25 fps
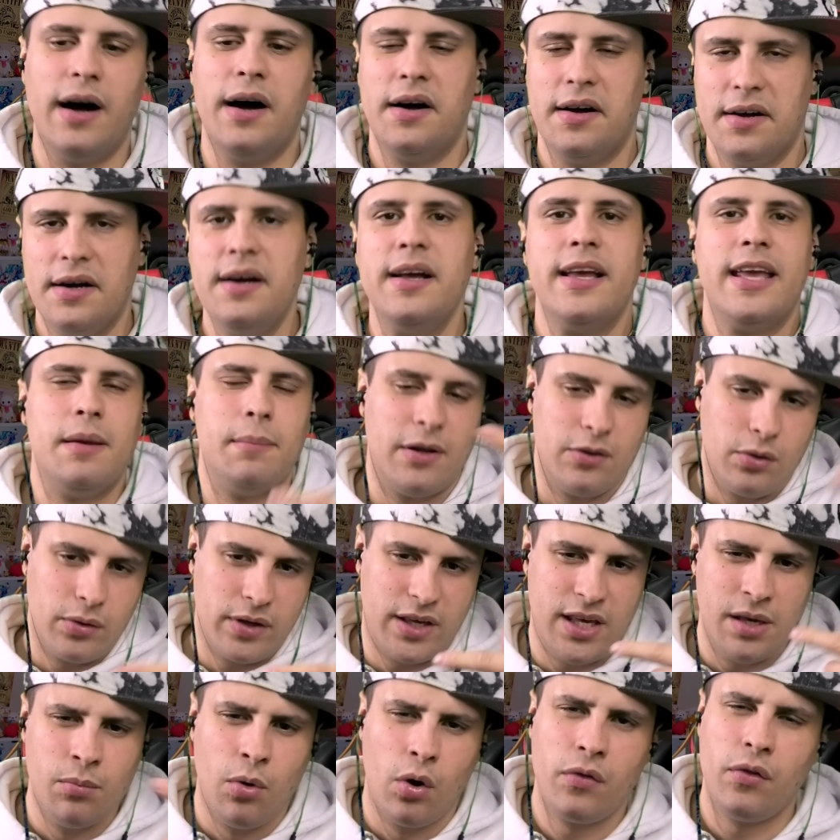あ今
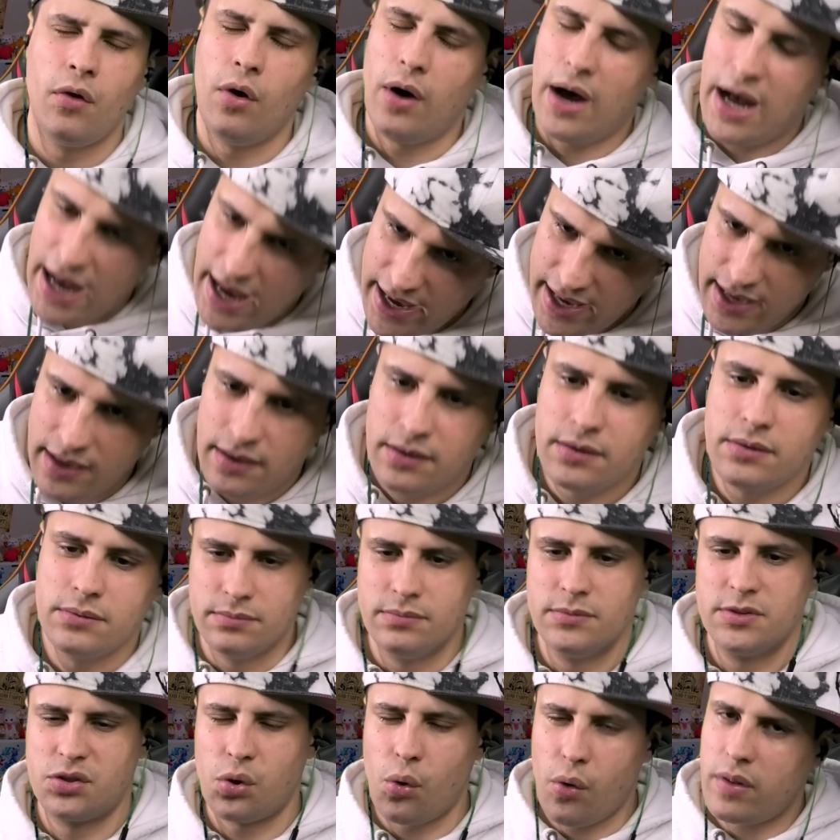の疑問の「はい」う
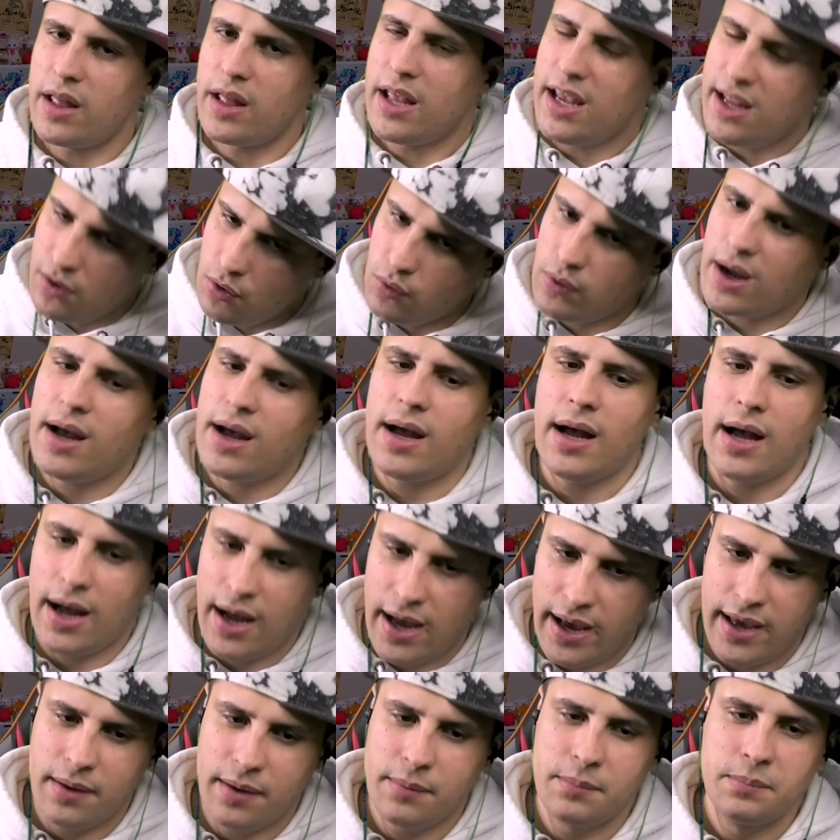ん、それでいいのか「
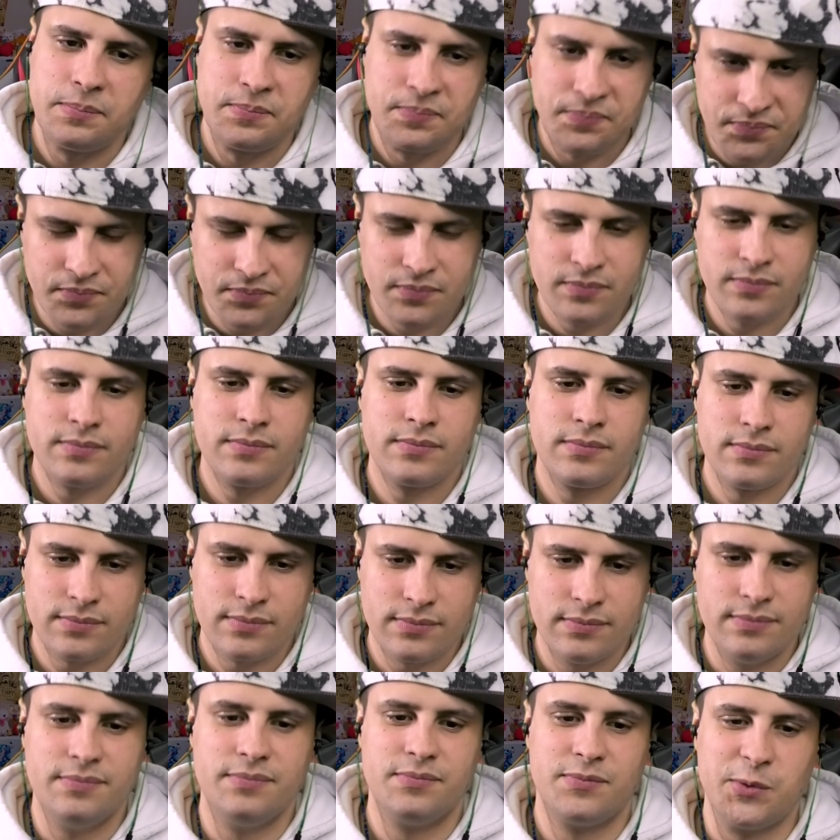はい」
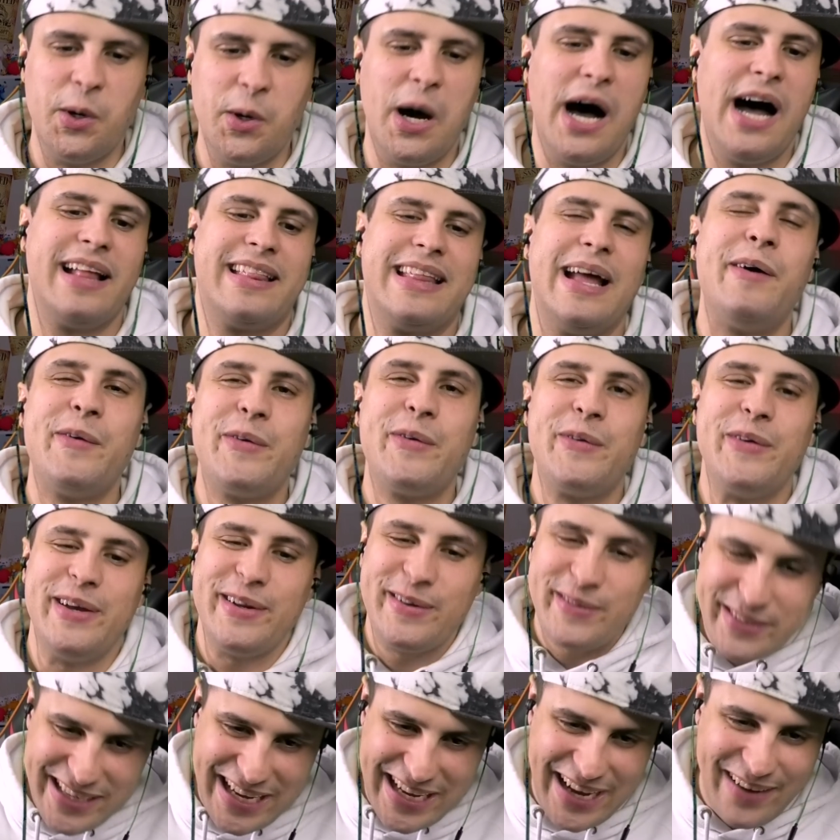うん、うわタオル
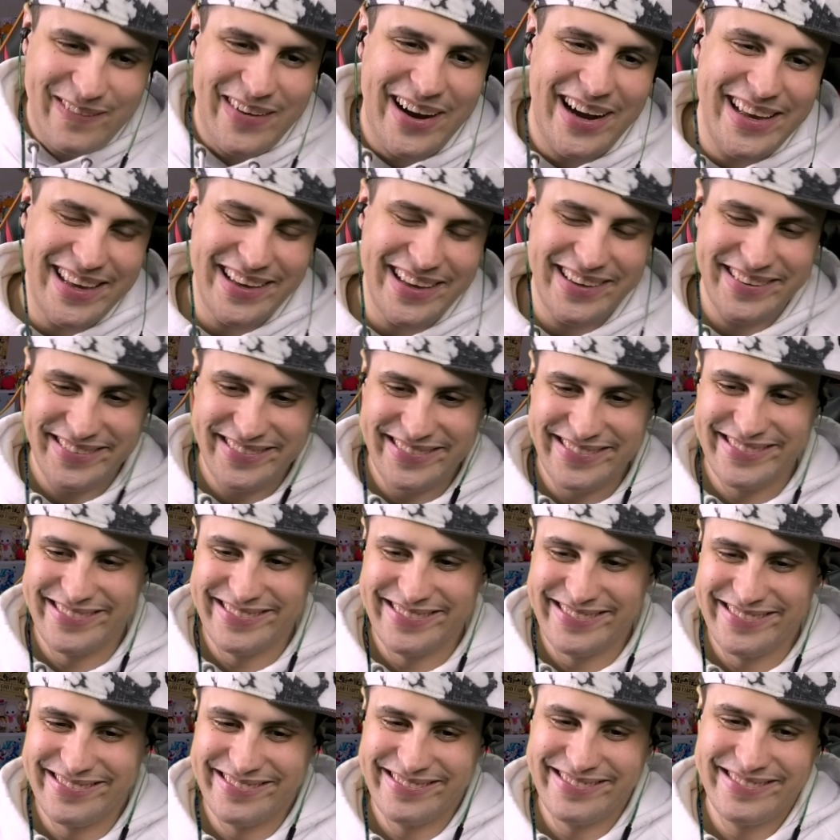いるかわいい
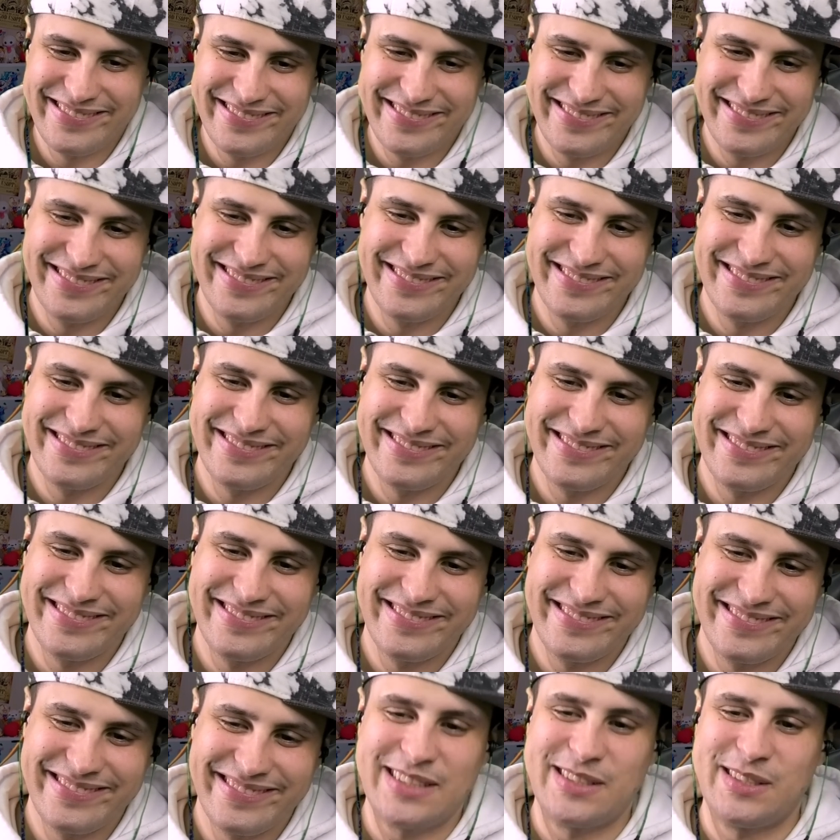
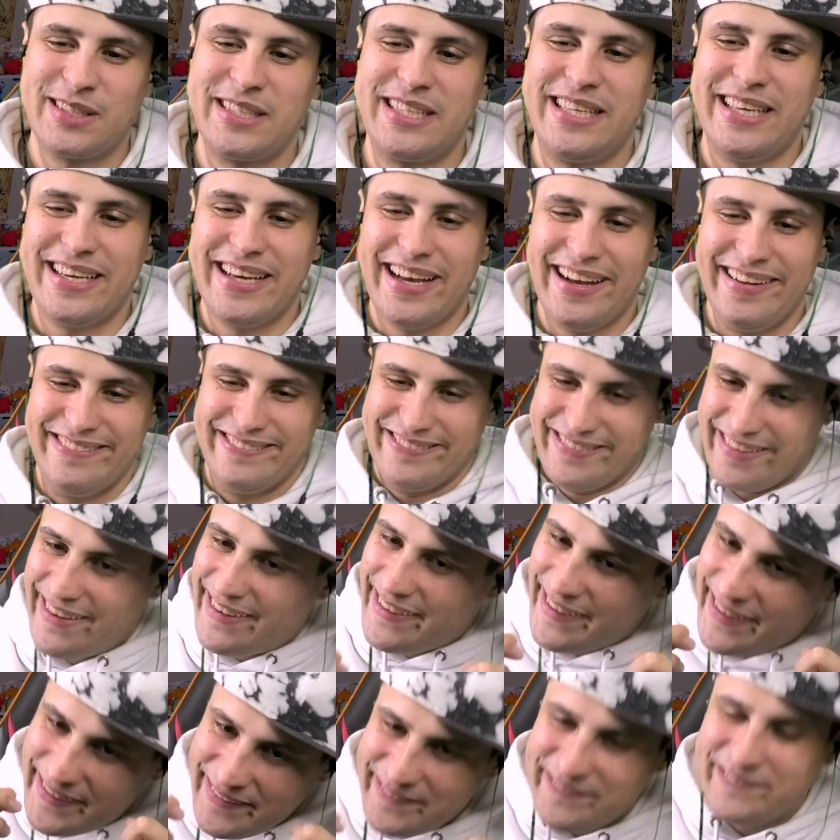でツッキーが
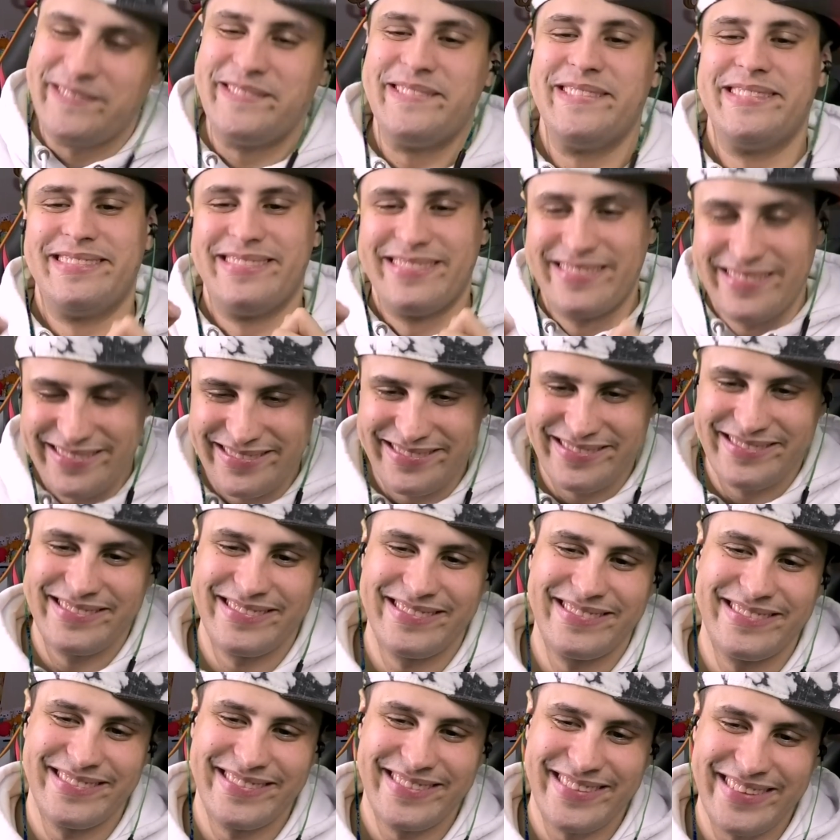あいい
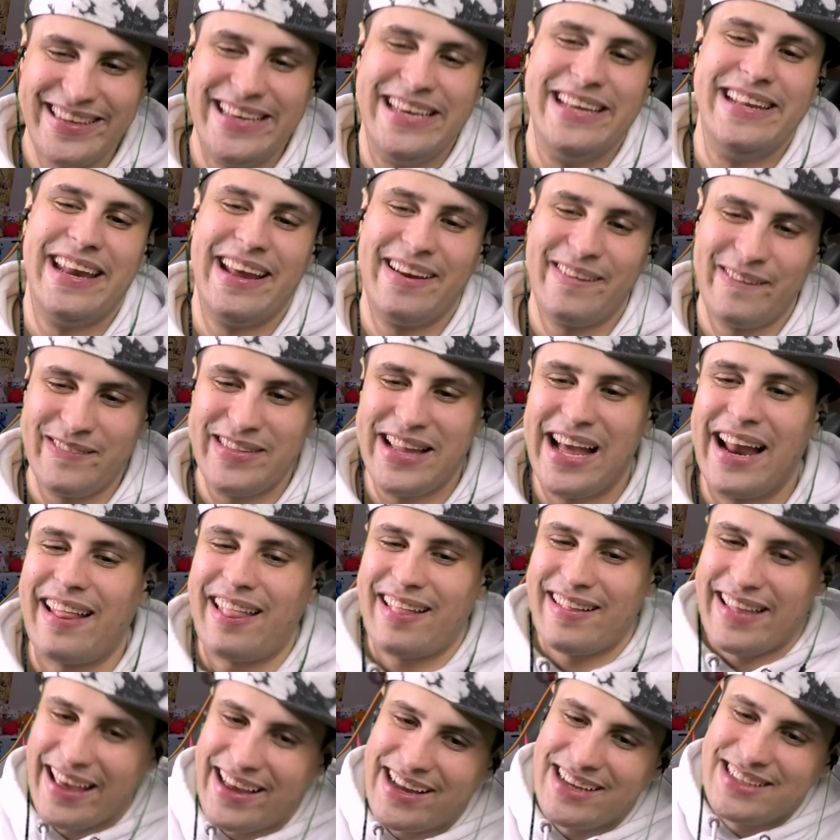ねもう慣
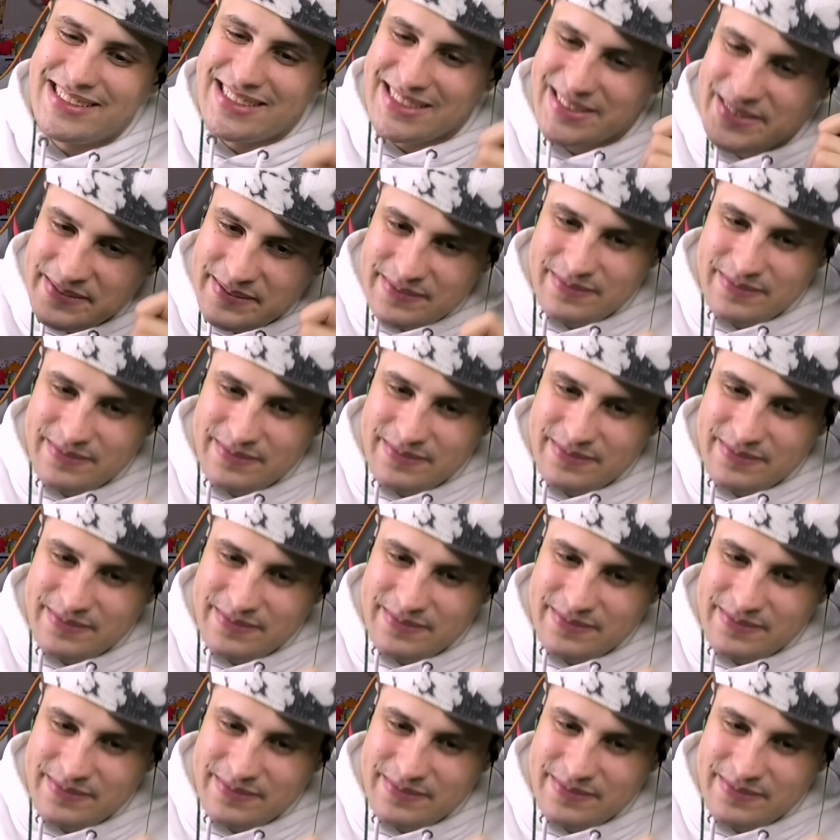れてないから